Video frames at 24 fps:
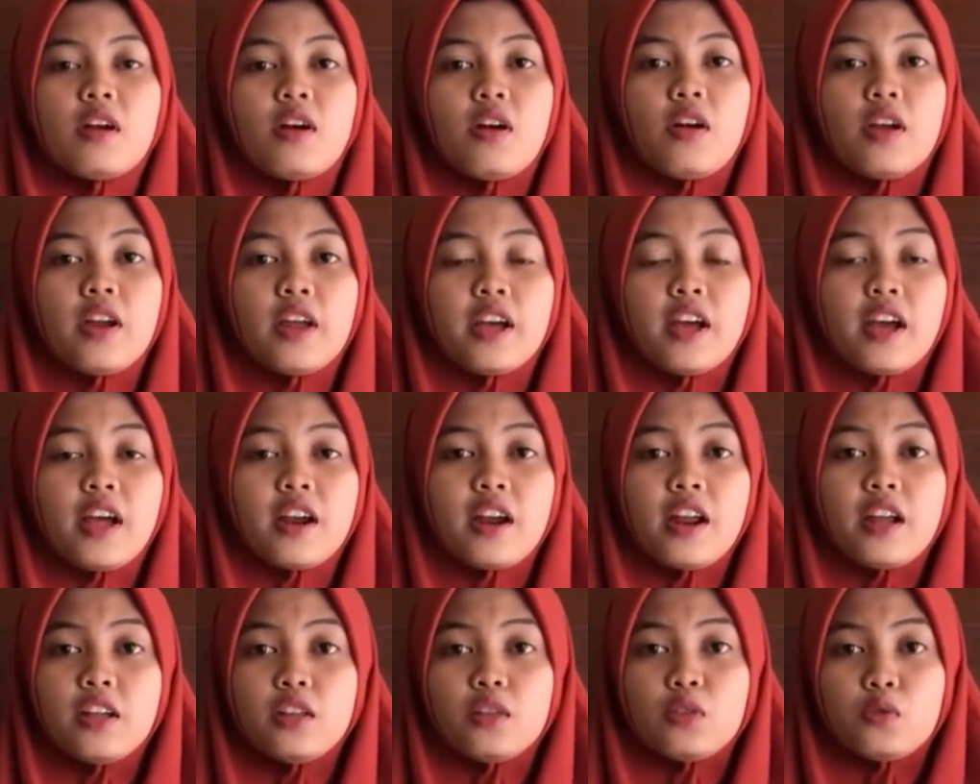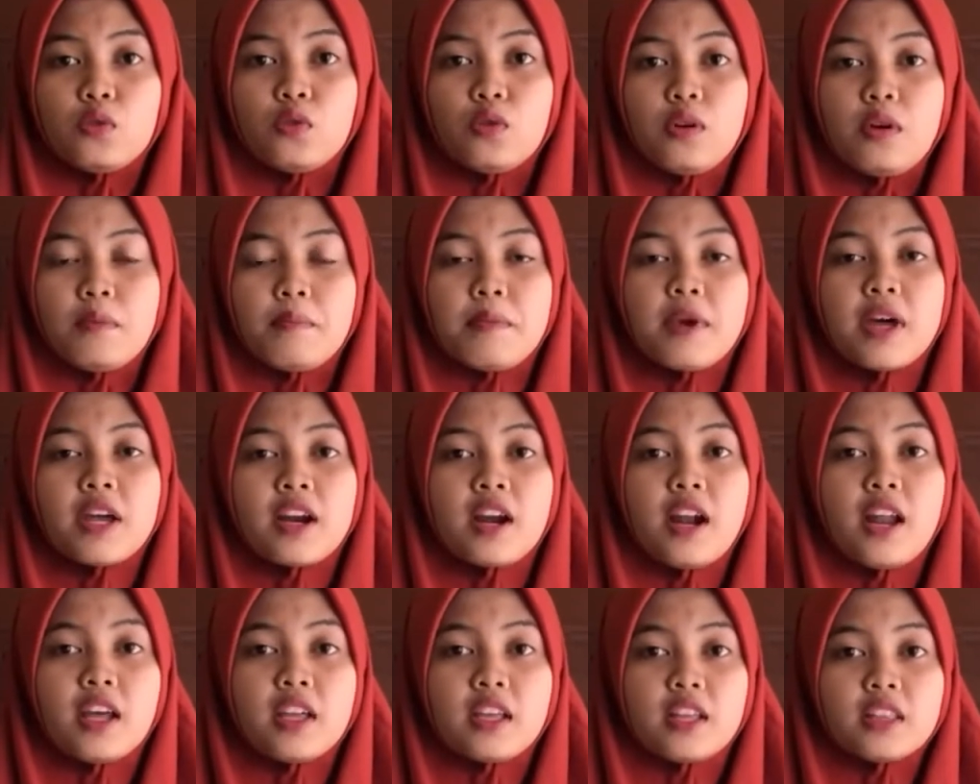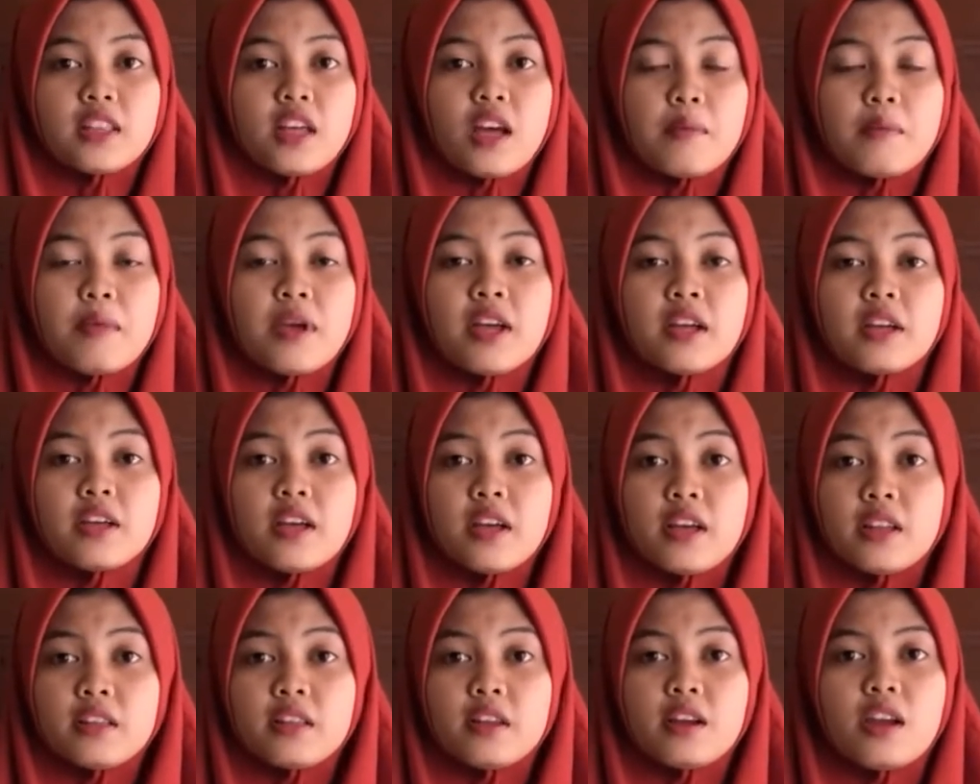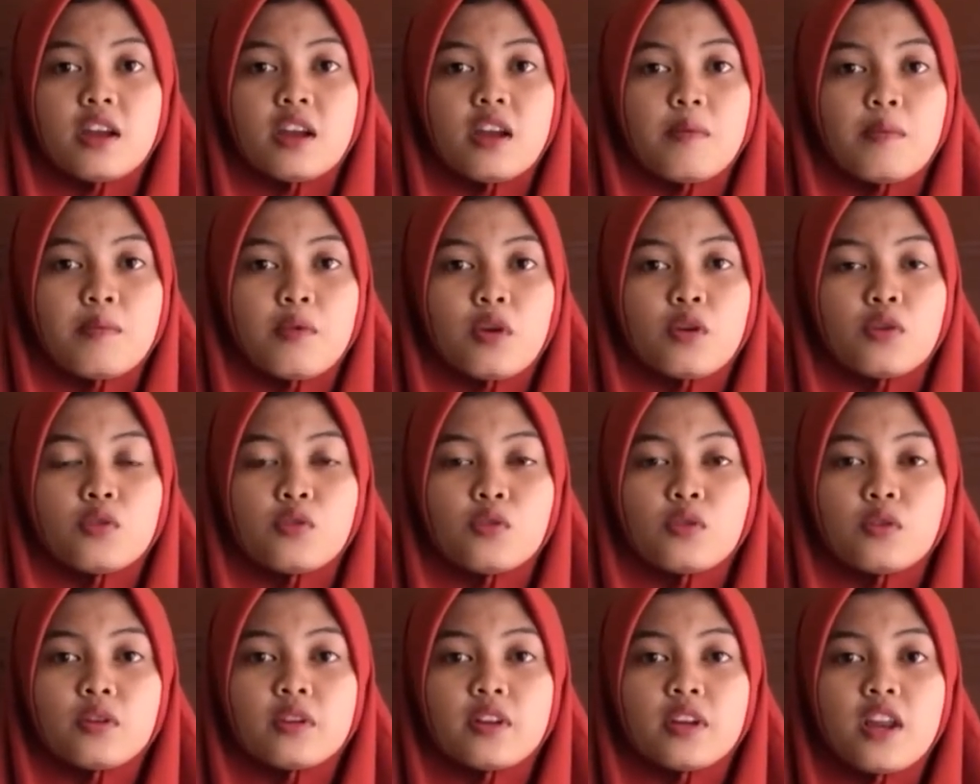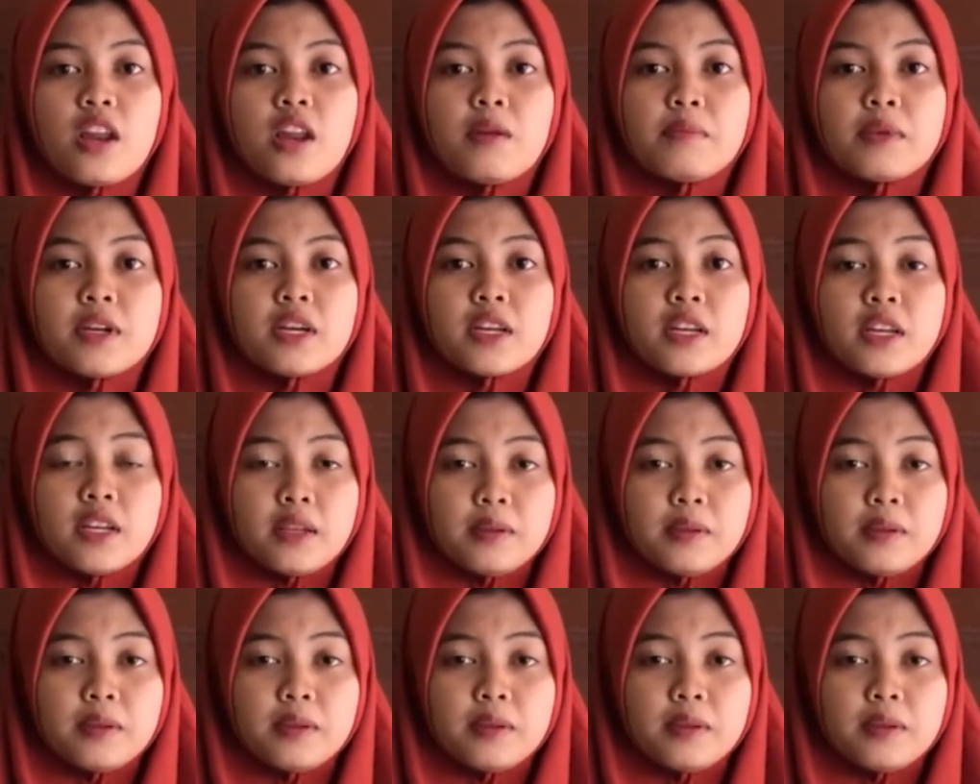Oleh karena itu, marilah kita bangga terhadap produk dalam negeri.